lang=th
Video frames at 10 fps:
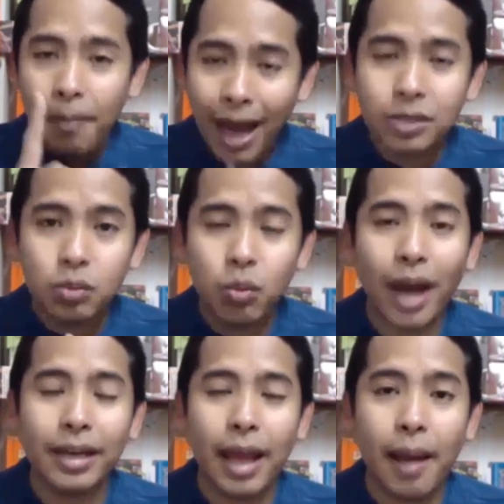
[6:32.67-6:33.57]
พลัส
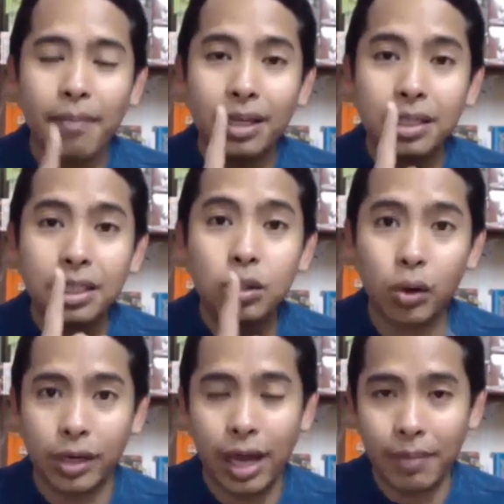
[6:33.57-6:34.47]
วันเนี่ยมันคือก
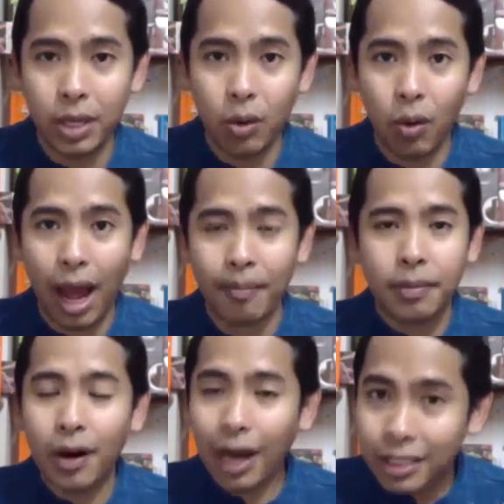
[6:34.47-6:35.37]
รดอะมิโนครับ
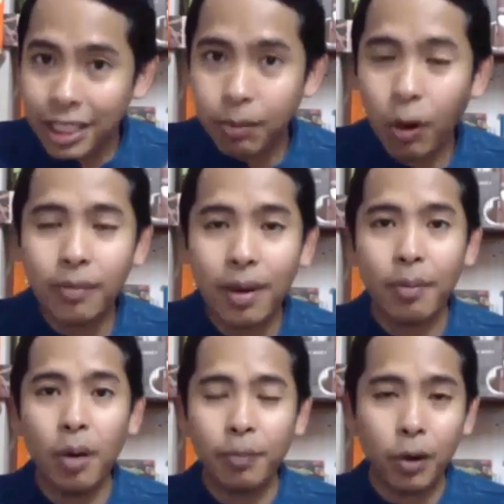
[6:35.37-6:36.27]
พอเราฉีดพ่นไป
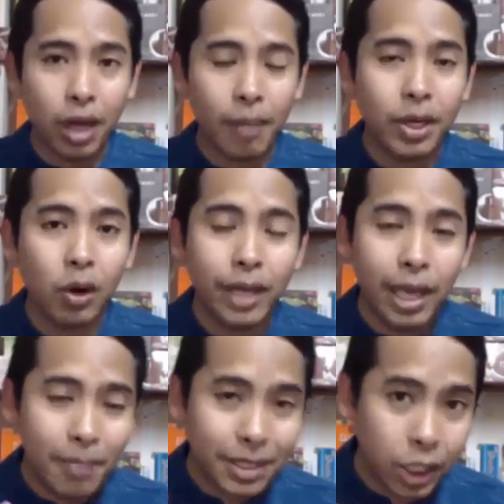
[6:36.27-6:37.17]
ปุ๊บกรดอะมิโน
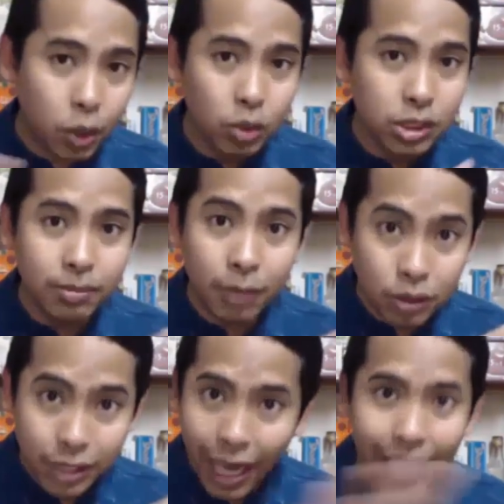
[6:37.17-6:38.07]
นี้มันจะดูดซึมแล้
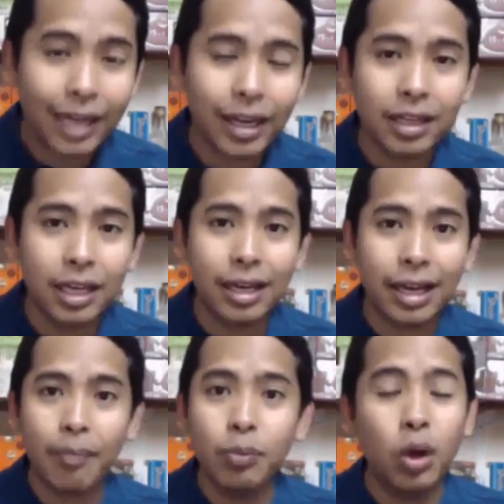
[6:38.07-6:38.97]
วใช้ได้ทันทีเล
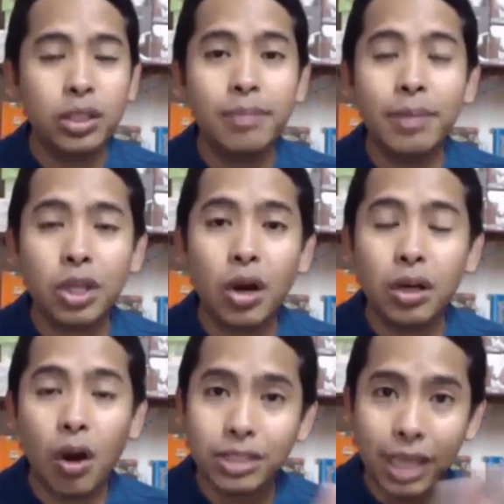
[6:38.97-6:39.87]
ยครับโดยที่ไม่ต้อง
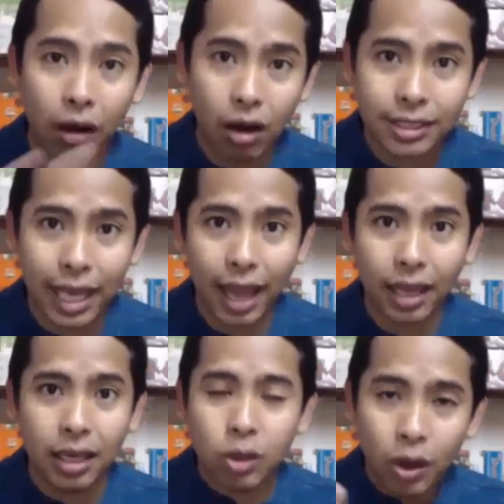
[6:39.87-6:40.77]
รอสังเคราะห์แสง
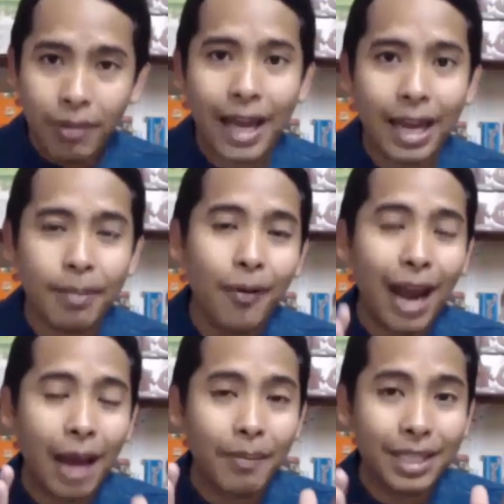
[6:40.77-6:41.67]
ต้นไม้ในพอเว
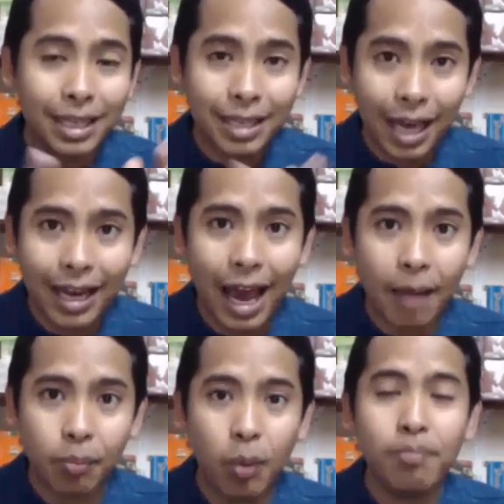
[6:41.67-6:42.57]
ลามันกินธาตุอาหา
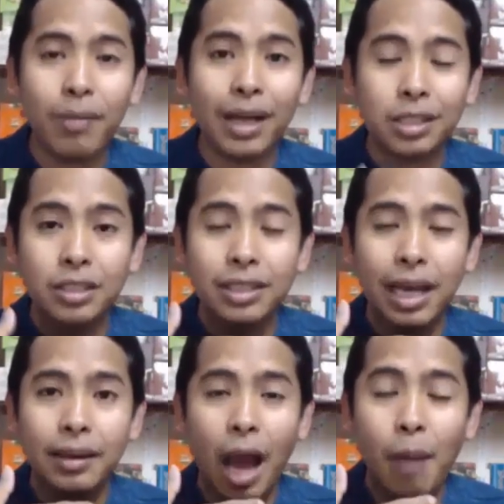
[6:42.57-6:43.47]
รปุ๊บมันก็จะ
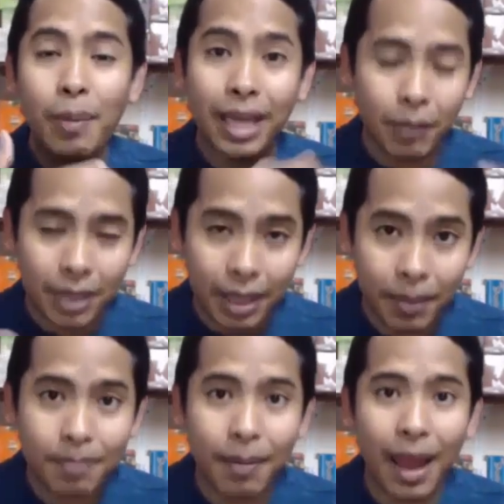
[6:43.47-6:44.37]
เอาไปเก็บไว้
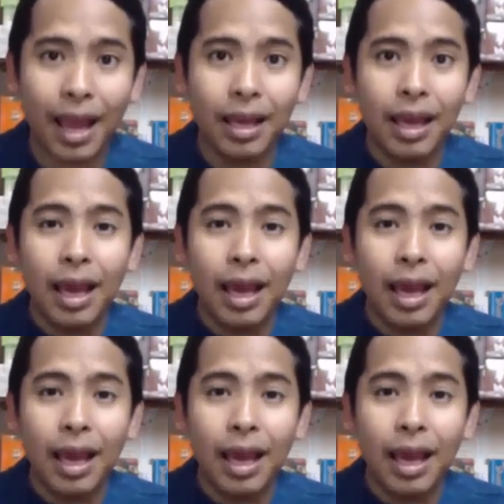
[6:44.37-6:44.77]
เป็นแป้ง